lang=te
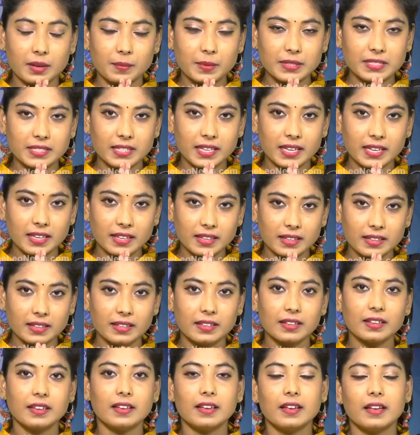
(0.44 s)
నమస్తే
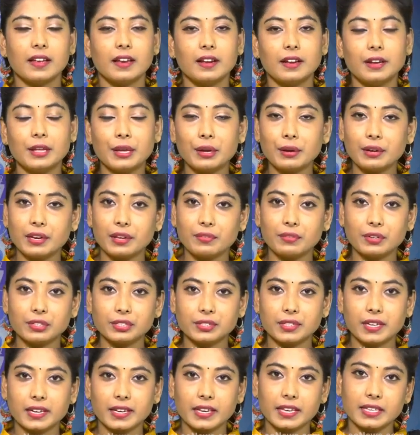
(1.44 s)
లియో
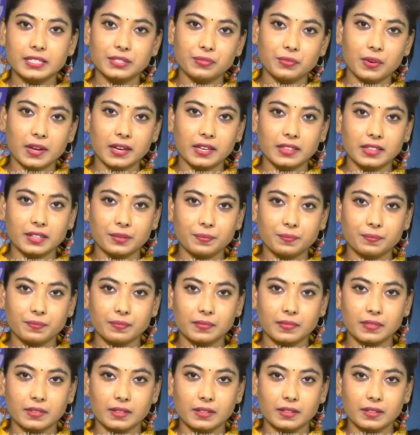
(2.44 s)
డివోషనల్కి స్వాగతం
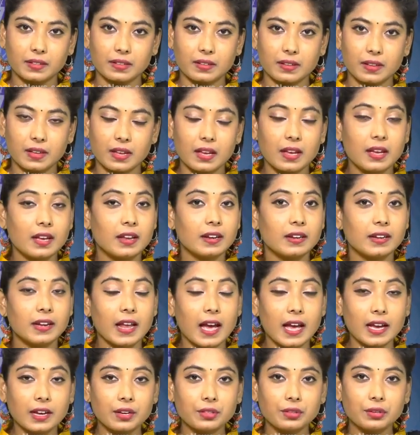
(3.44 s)

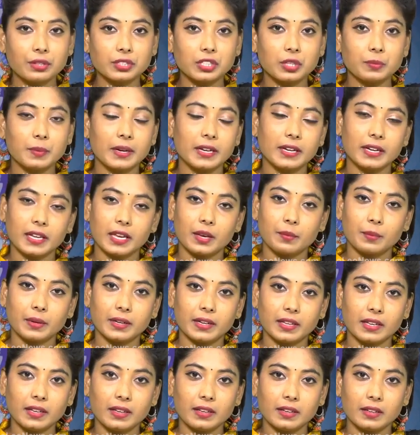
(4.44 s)
నాగదోషం అంటే
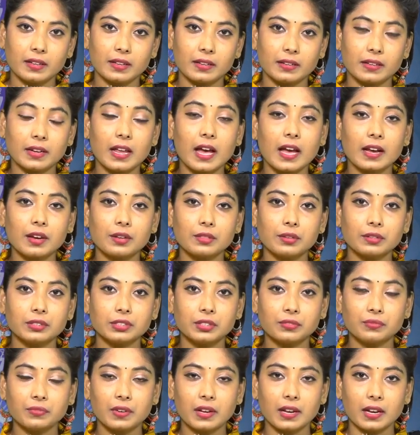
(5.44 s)
ఏమిటి
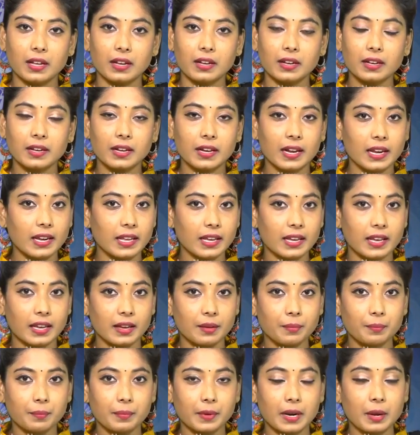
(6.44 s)
నాగదోషం వల్ల
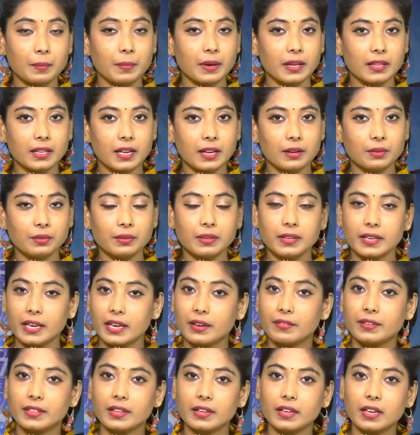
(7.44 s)
కలిగే ప్రమాదాలు
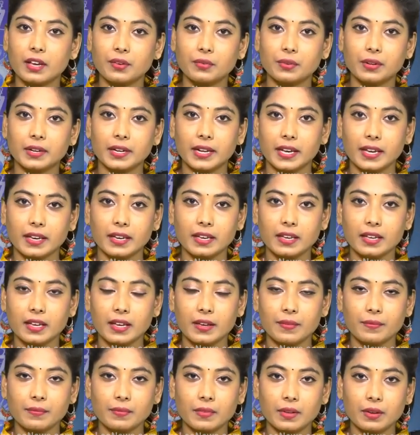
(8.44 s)
ఏ విధంగా ఉంటాయి
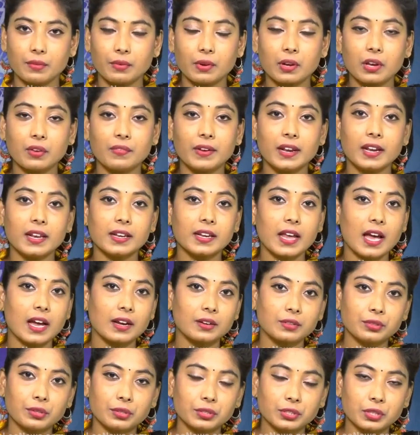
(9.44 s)
ఒకవేళ
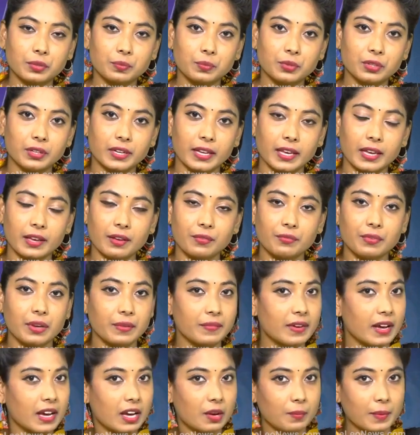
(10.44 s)
నాగదోషం ఉంటే
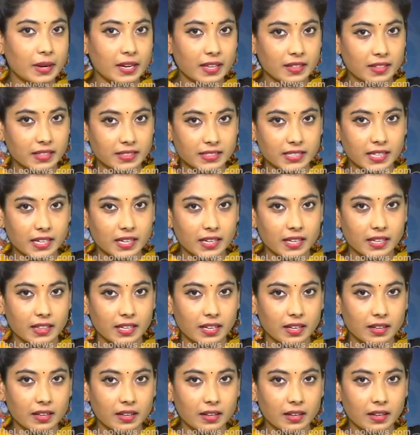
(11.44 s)
వివాహం అనేది
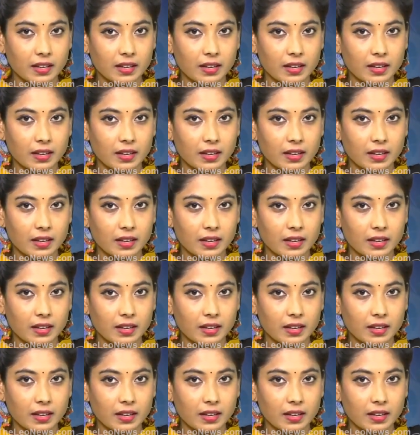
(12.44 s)
జరగదా